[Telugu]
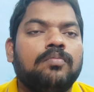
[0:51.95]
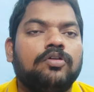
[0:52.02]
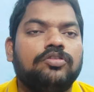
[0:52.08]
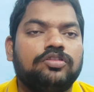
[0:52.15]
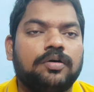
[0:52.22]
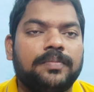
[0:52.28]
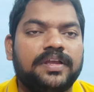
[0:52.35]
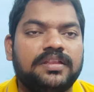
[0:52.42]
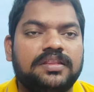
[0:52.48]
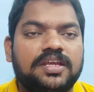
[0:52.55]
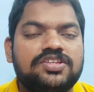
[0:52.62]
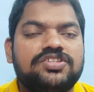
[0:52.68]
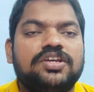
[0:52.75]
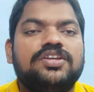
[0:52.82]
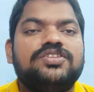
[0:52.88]
మొత్తం అయితే
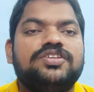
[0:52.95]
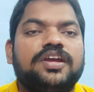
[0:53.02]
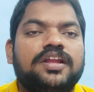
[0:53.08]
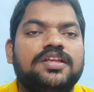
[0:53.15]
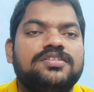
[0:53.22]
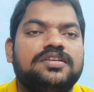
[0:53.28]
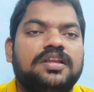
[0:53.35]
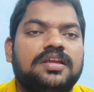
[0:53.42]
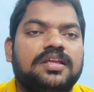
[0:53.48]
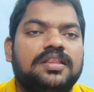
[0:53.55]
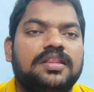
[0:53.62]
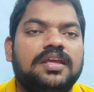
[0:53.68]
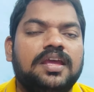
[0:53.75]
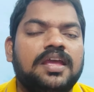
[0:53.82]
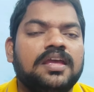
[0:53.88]
చెక్ చేయడం
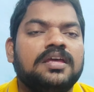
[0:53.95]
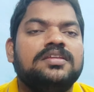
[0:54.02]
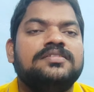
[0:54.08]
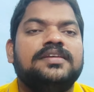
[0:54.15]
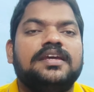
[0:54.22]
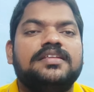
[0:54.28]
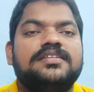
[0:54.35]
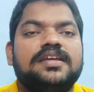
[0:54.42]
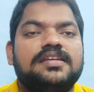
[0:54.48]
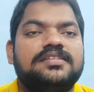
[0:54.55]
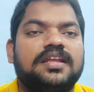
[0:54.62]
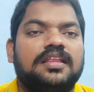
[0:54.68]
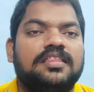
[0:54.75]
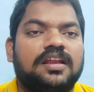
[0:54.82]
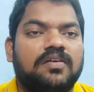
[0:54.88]
జరిగింది చెక్
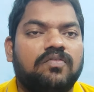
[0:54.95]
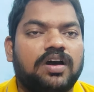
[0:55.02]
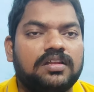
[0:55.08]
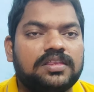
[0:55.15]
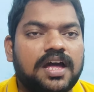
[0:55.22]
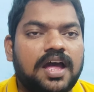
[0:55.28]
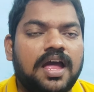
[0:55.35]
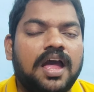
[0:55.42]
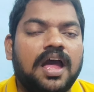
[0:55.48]
చేసిన తర్వాత